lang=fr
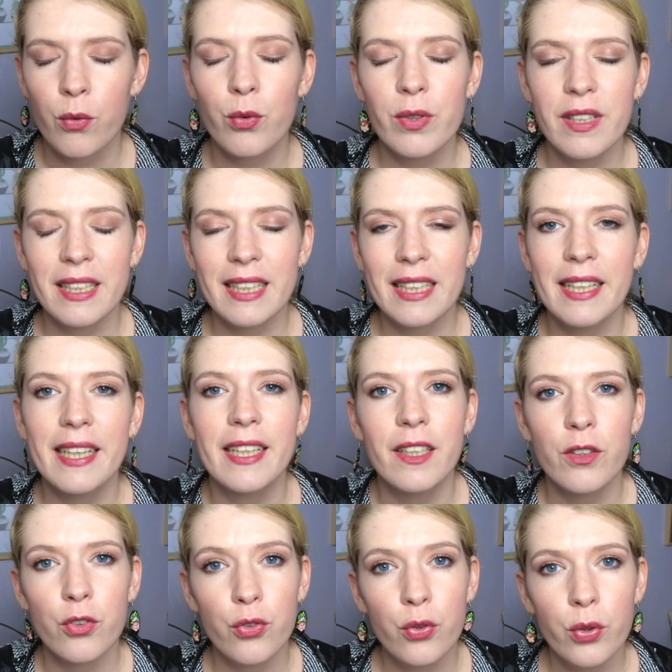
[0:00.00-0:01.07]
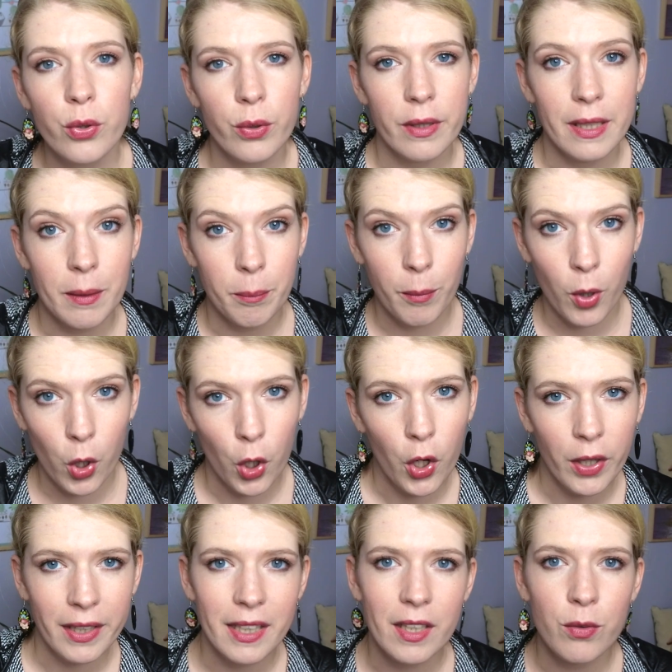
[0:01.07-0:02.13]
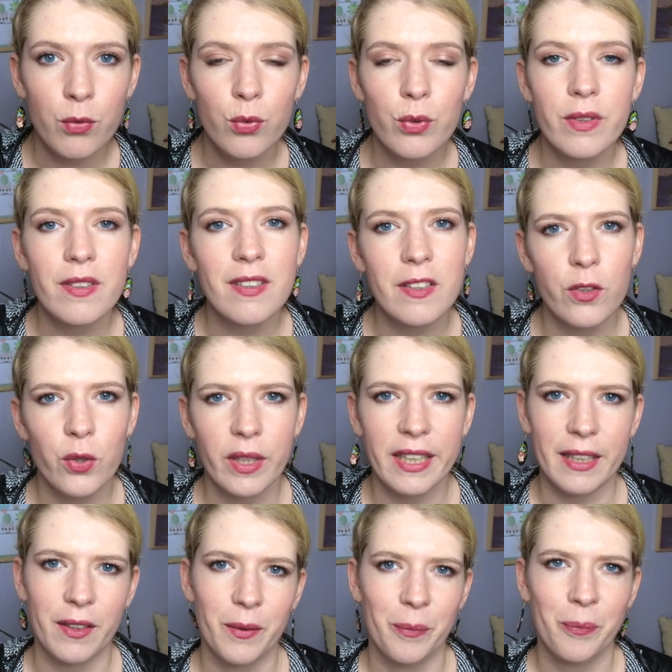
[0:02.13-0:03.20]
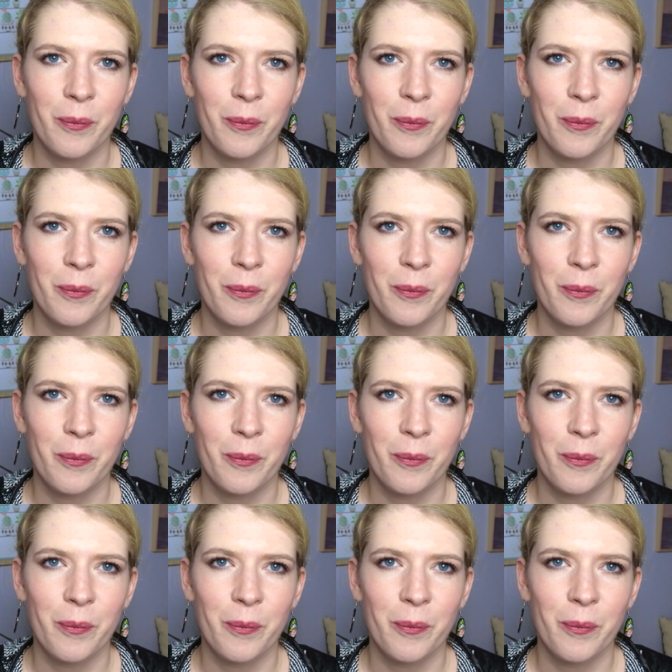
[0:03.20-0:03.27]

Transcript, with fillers: Vous écrirez Dieu est mort et vous signerez.